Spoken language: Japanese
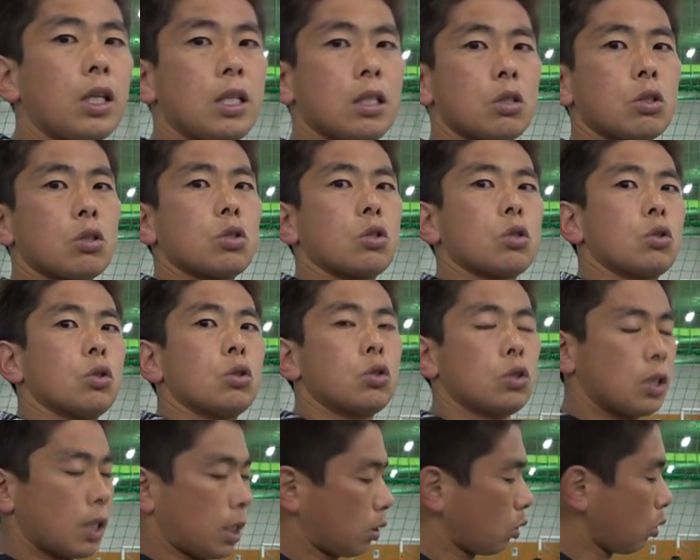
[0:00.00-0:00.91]

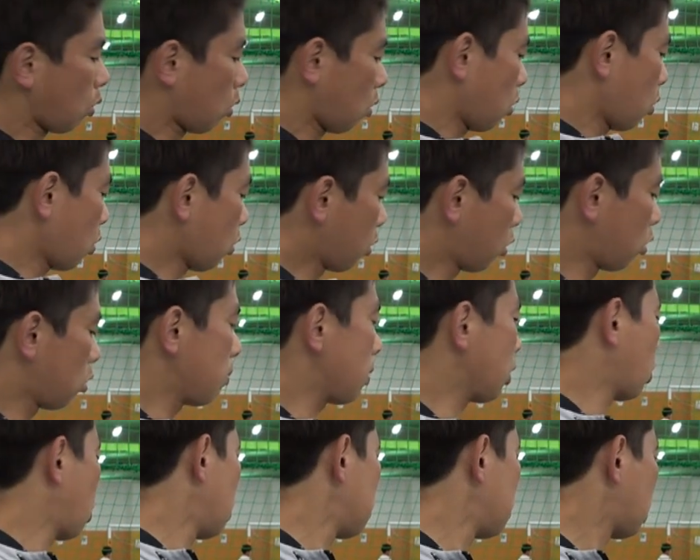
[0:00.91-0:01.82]
ニススクールだと踏
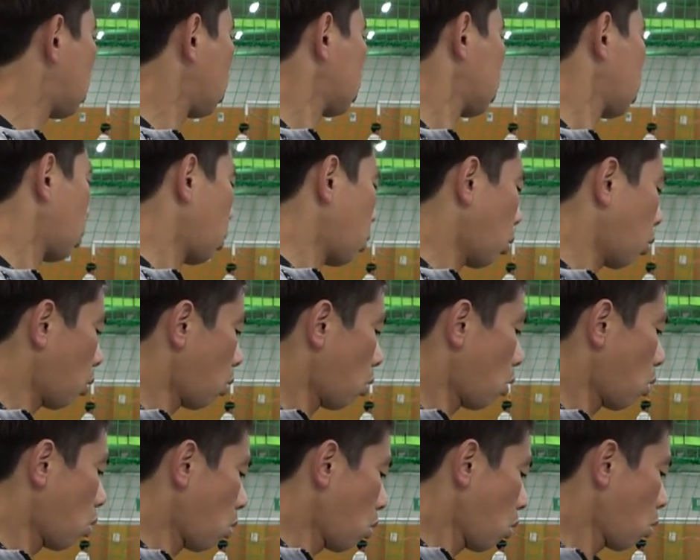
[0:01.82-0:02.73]
み込むことを
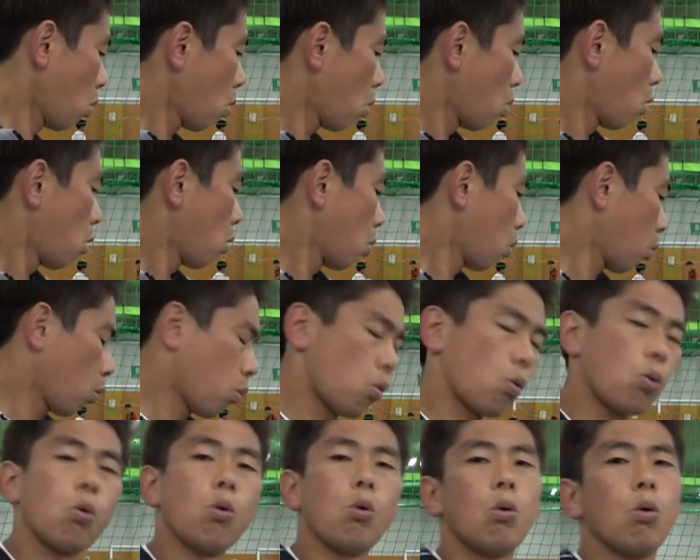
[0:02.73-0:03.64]

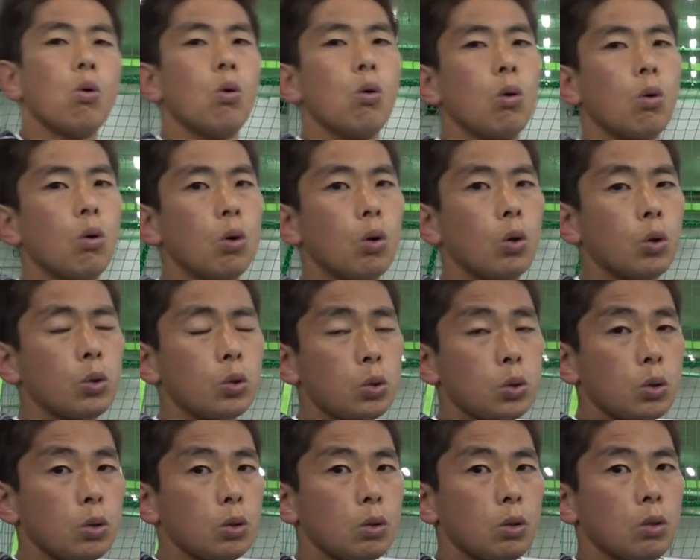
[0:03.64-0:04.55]
こ
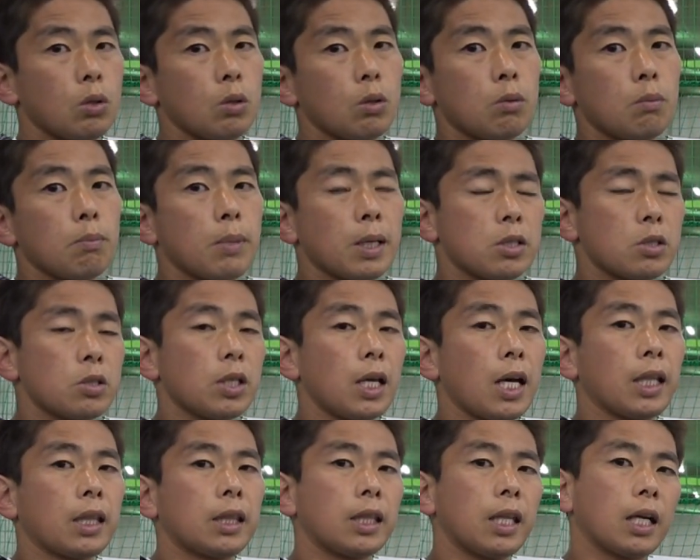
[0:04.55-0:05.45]
うまず
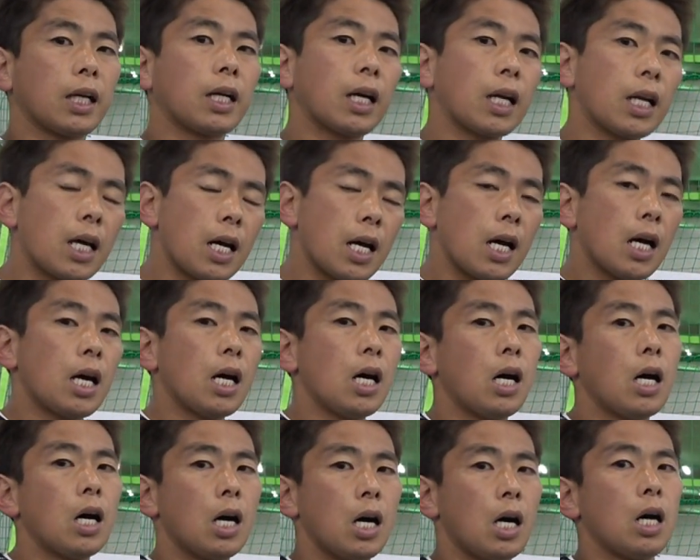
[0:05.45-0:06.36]
やってから
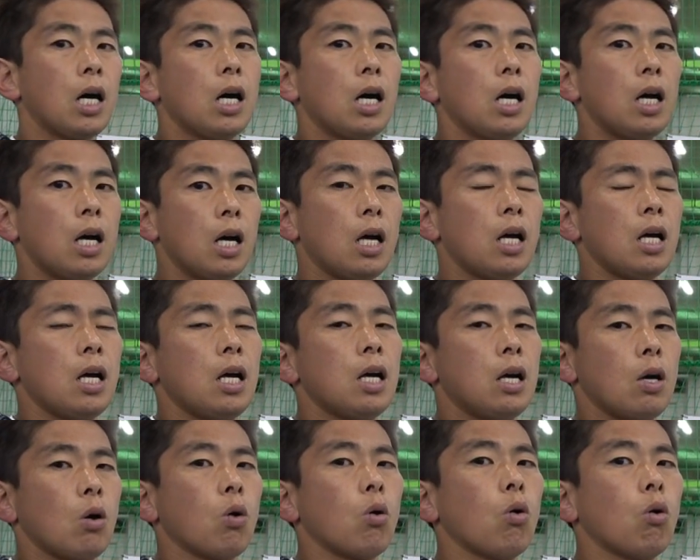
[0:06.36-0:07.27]

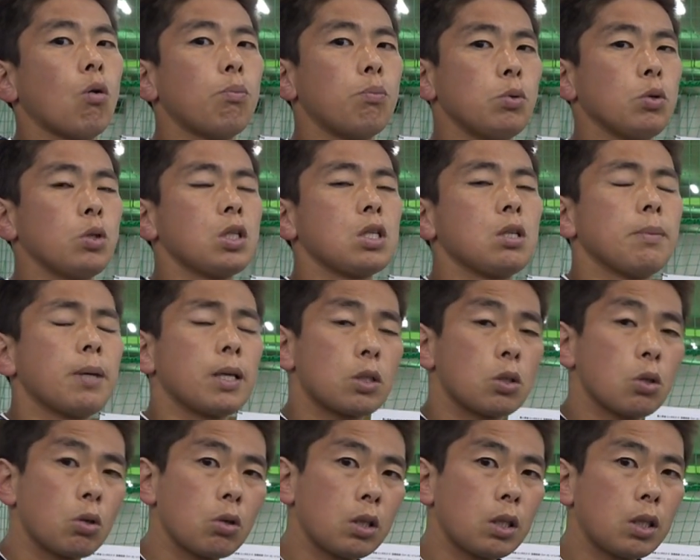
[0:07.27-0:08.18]
オープンしま
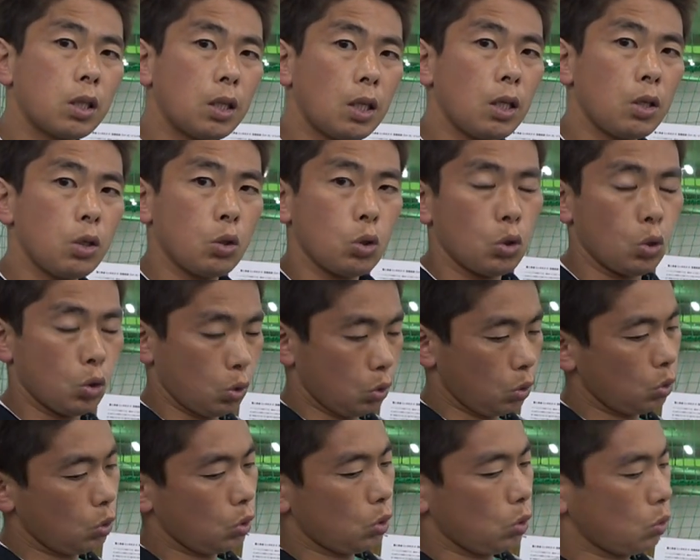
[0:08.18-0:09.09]
しょうっていう
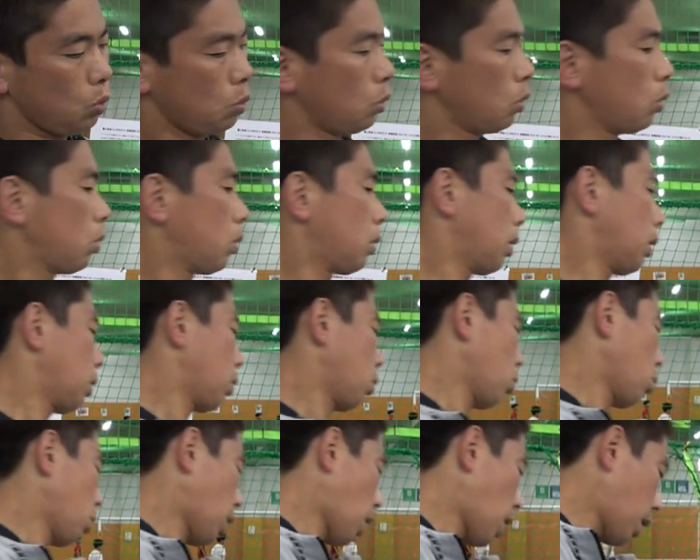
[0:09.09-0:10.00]

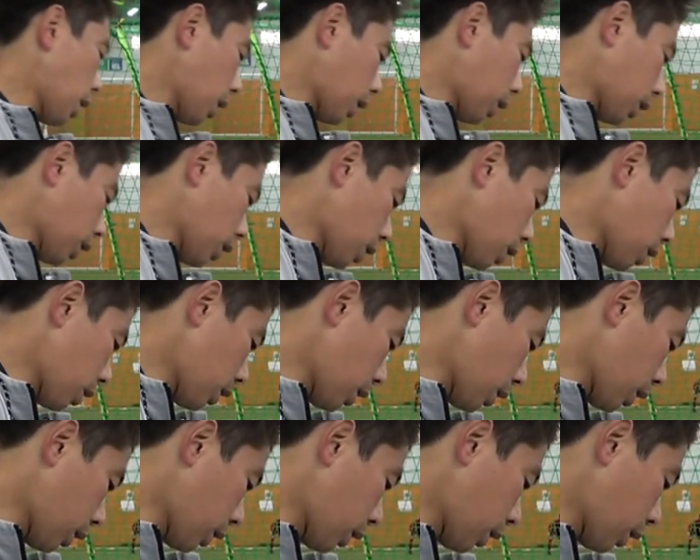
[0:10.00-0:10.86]
考え方になっ